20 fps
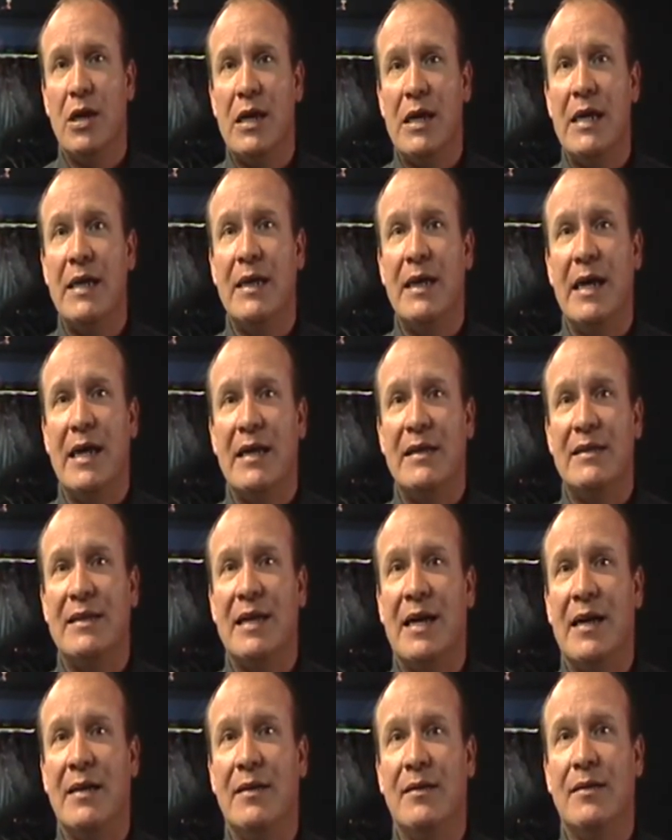y que
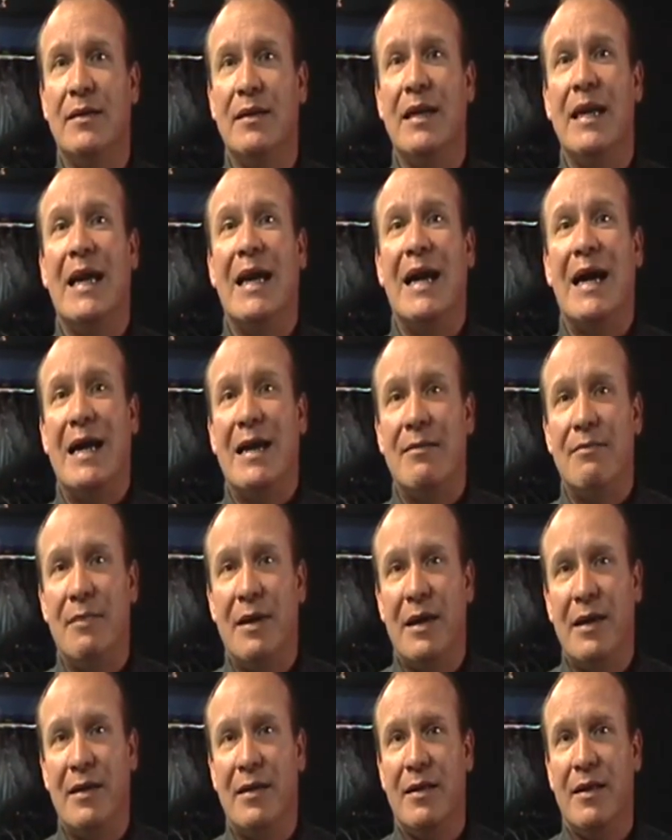están
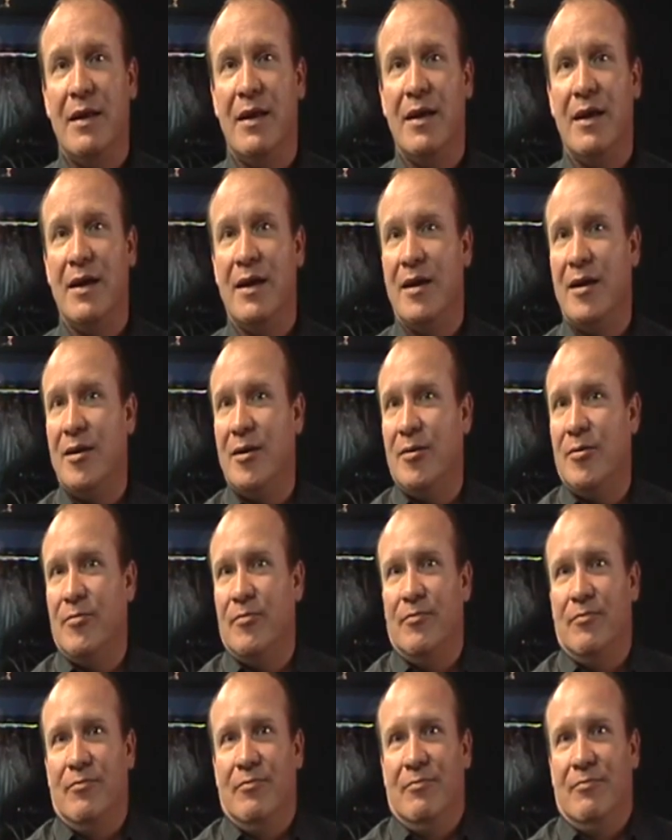legalmente,
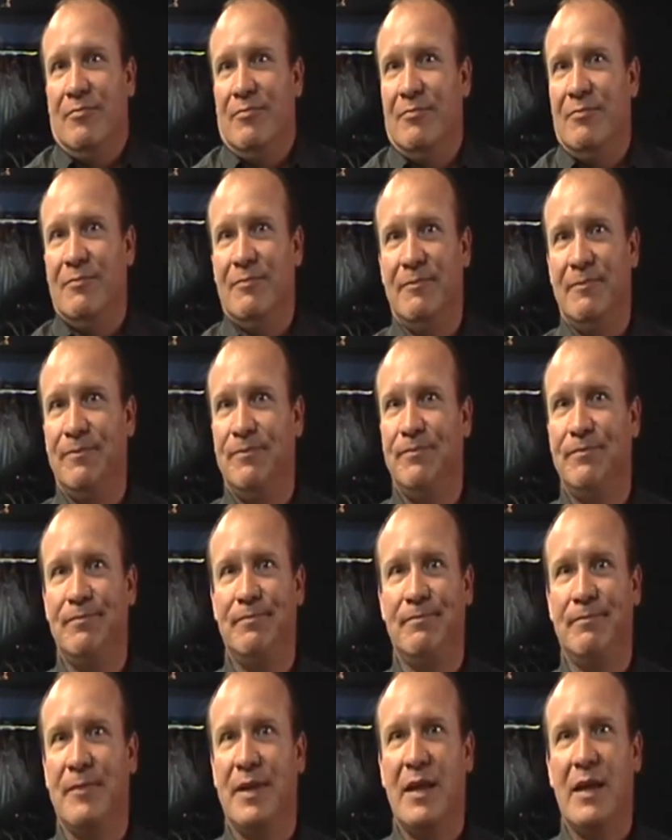
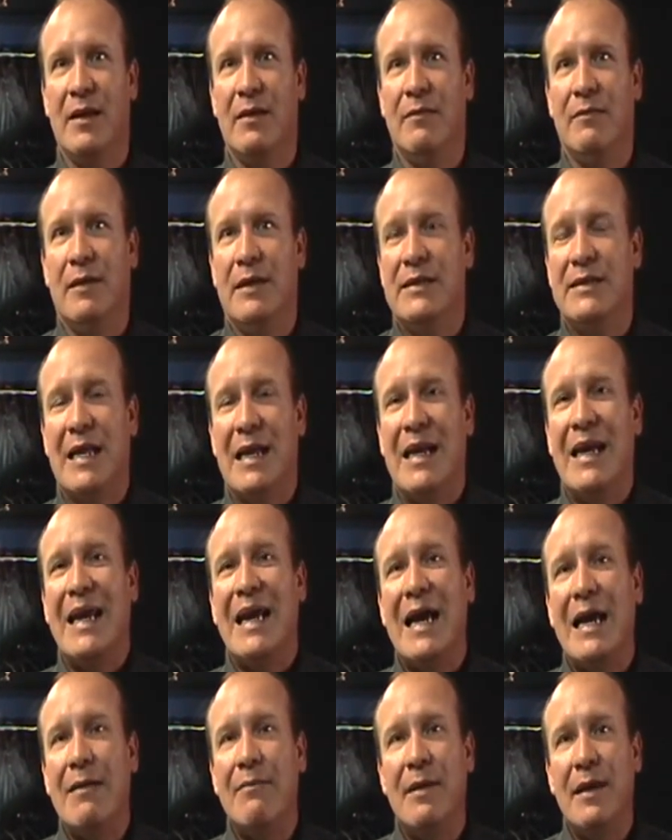mm, están
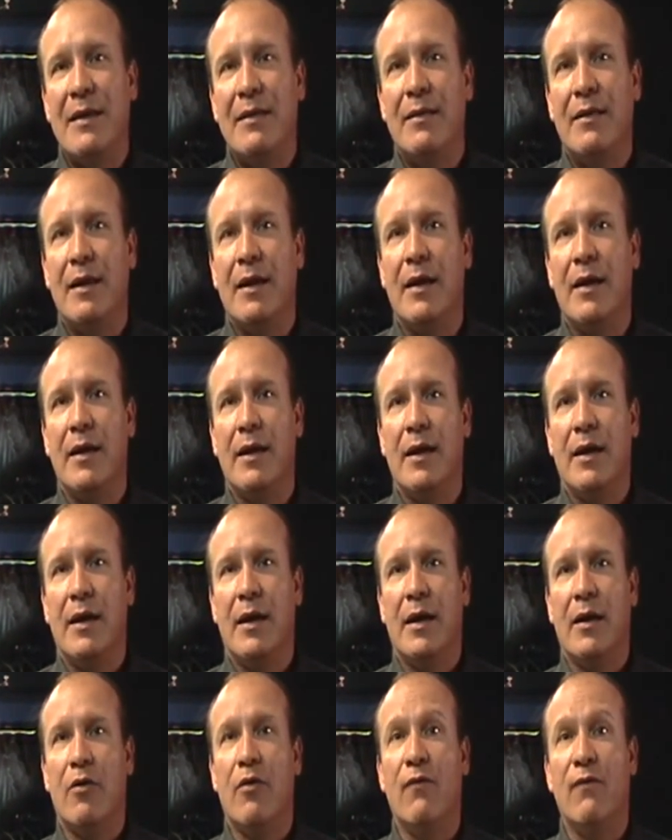legalmente
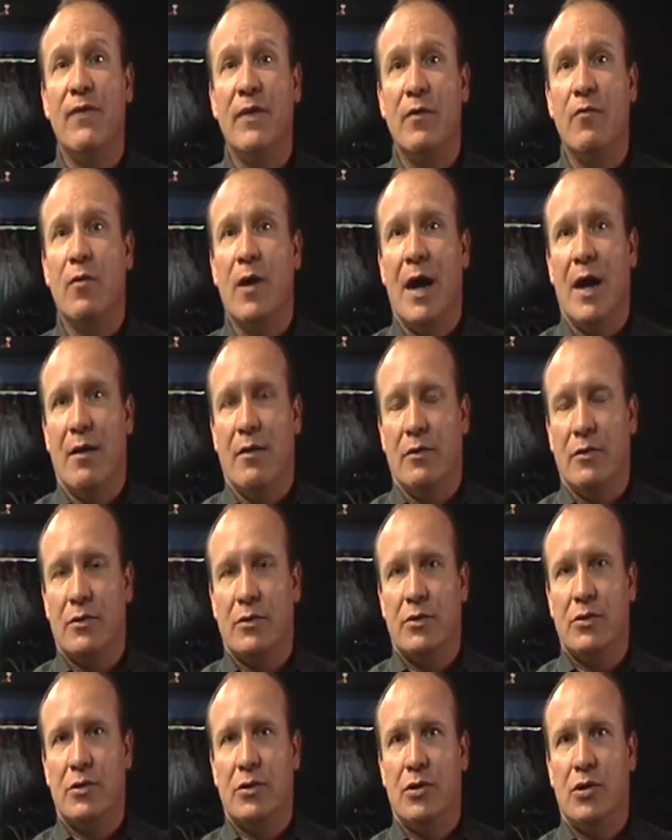
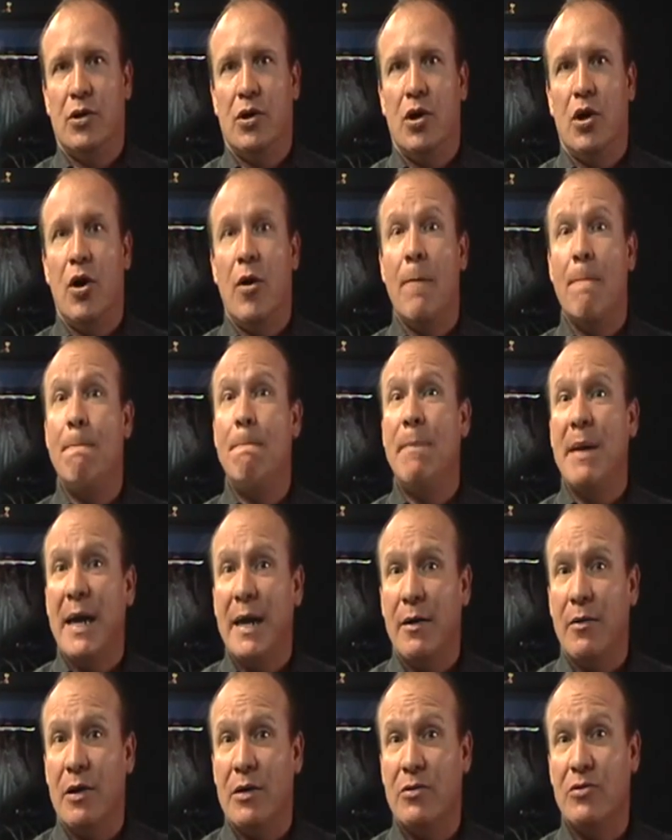configurados.
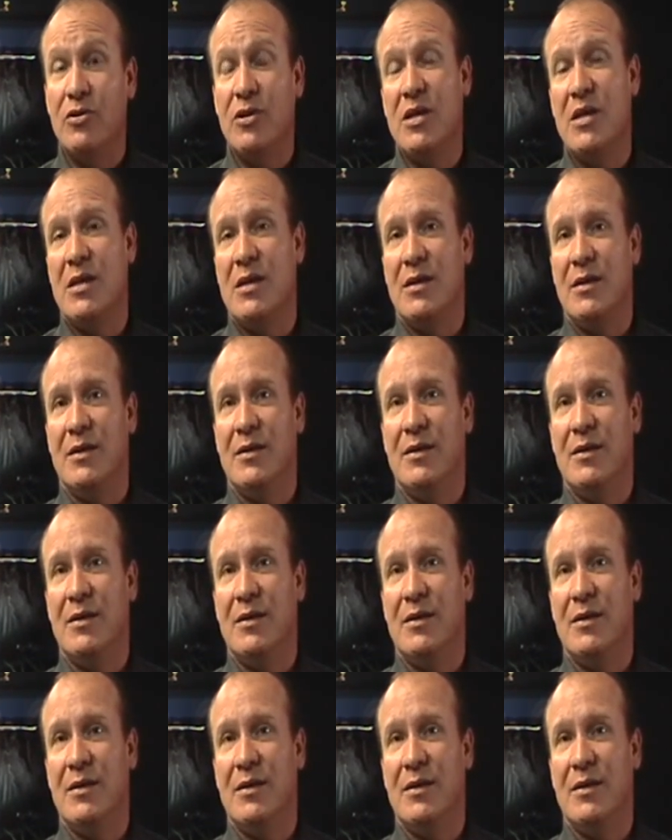Pero eso sí,